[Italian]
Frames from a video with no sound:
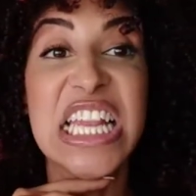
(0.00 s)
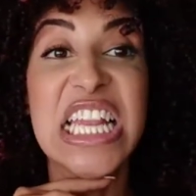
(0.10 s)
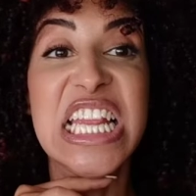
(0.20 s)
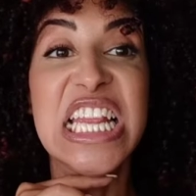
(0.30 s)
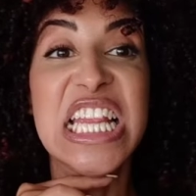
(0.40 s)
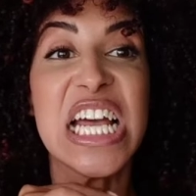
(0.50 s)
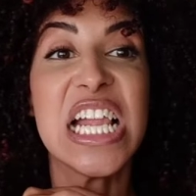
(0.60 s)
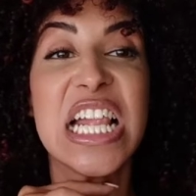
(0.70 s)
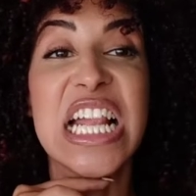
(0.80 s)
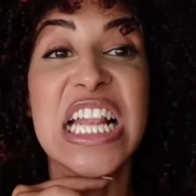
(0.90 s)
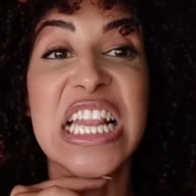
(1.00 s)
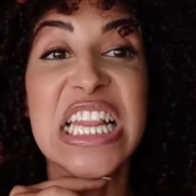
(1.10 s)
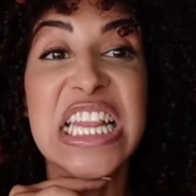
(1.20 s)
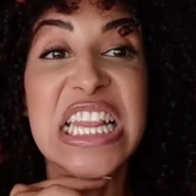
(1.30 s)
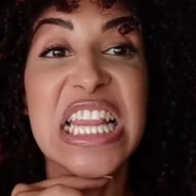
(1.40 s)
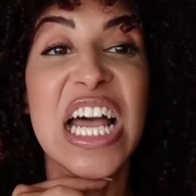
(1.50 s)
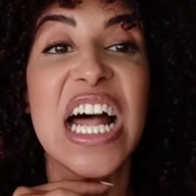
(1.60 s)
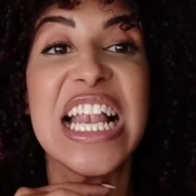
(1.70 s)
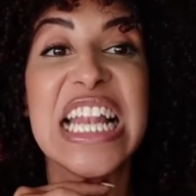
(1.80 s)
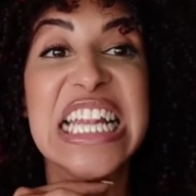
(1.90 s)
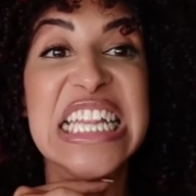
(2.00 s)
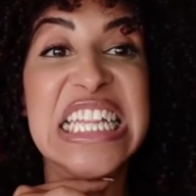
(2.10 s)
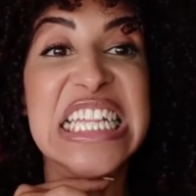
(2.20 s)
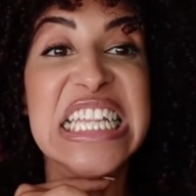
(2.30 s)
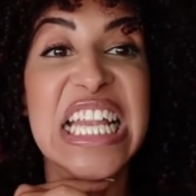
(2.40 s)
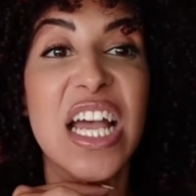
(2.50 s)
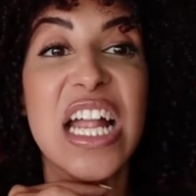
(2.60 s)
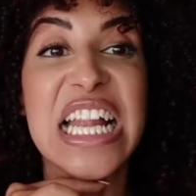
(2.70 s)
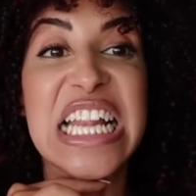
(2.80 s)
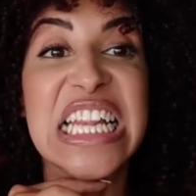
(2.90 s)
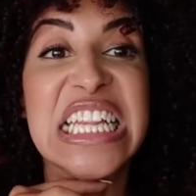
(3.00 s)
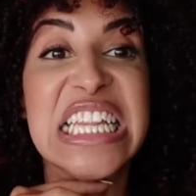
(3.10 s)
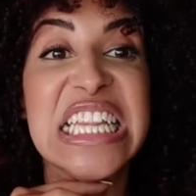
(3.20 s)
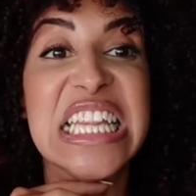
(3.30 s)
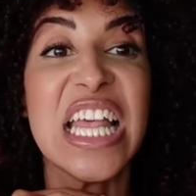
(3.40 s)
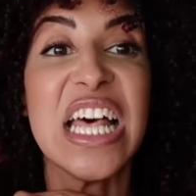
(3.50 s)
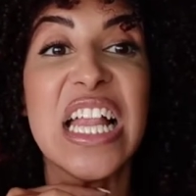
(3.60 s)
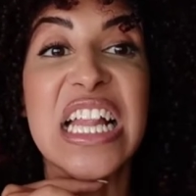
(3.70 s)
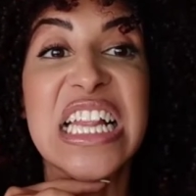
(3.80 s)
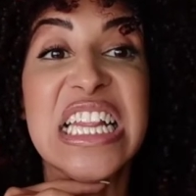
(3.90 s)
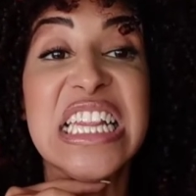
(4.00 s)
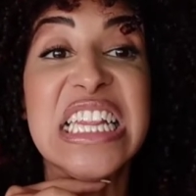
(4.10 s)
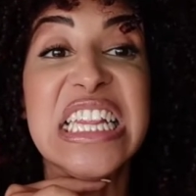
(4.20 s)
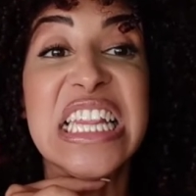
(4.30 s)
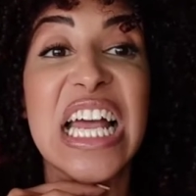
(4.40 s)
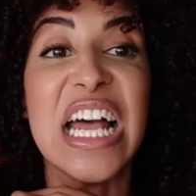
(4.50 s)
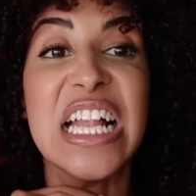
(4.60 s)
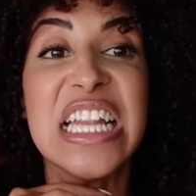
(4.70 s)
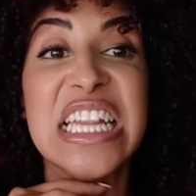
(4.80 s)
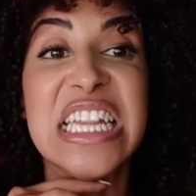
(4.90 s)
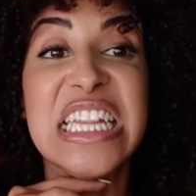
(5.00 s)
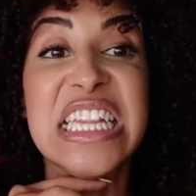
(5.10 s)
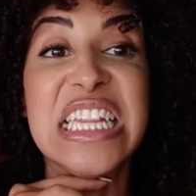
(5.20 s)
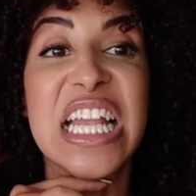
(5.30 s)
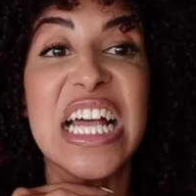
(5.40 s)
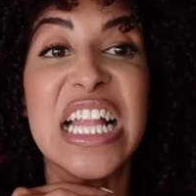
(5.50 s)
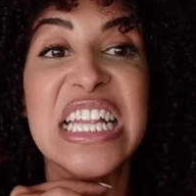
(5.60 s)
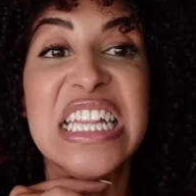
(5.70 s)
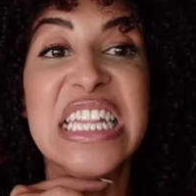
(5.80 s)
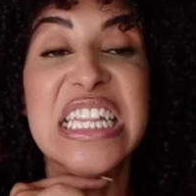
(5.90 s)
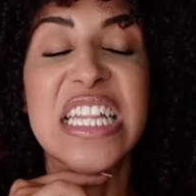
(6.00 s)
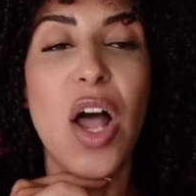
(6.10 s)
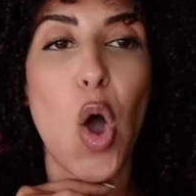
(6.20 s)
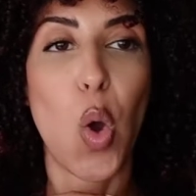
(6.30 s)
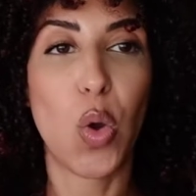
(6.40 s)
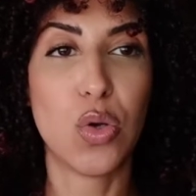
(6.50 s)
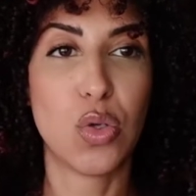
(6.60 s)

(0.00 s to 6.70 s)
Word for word: Provando a sentire o fare l, l, l, l.